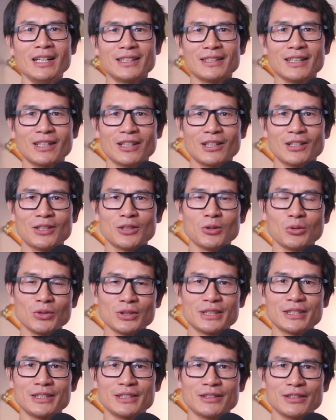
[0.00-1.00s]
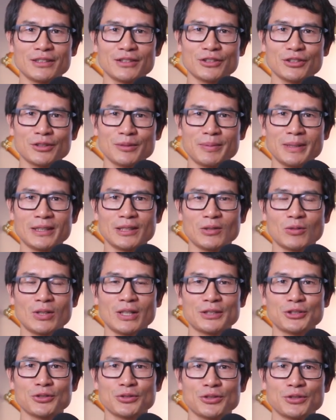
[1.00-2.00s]
那洛奇的视频的
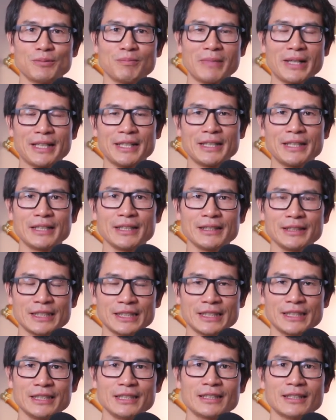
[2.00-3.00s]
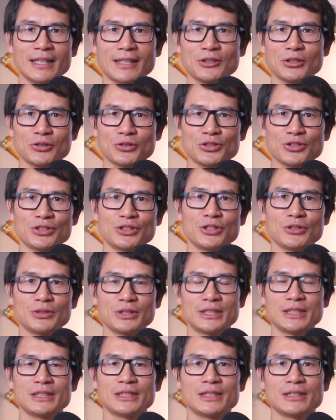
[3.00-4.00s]
话，就是每一期他都是有
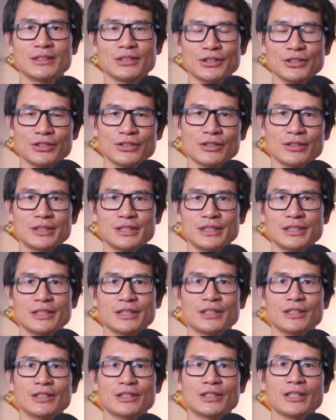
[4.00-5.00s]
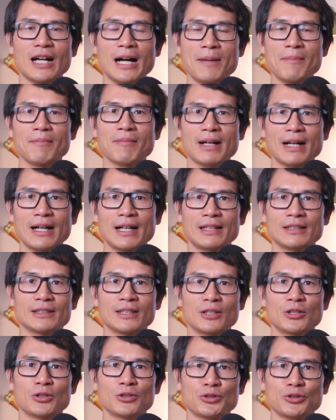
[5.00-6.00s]
精心的设计和安排，
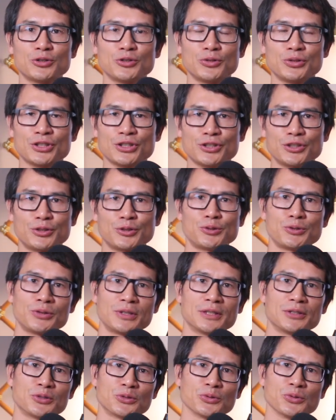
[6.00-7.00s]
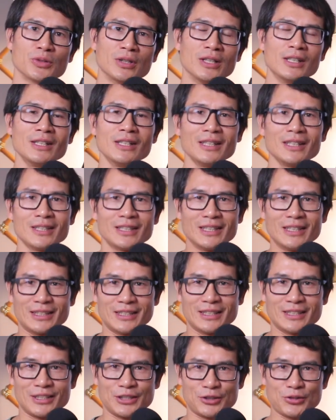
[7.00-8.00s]
然后去持续的做，
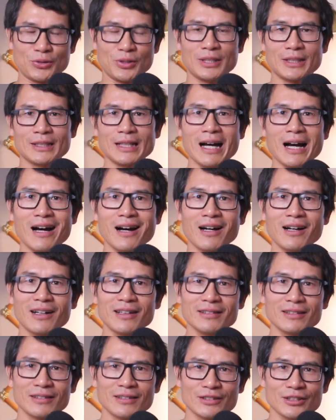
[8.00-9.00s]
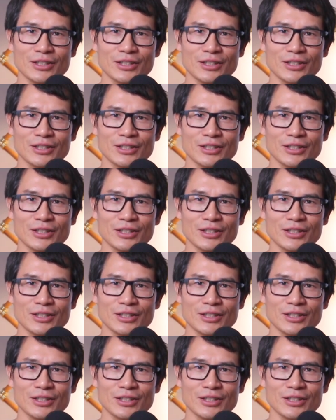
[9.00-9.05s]
所以他的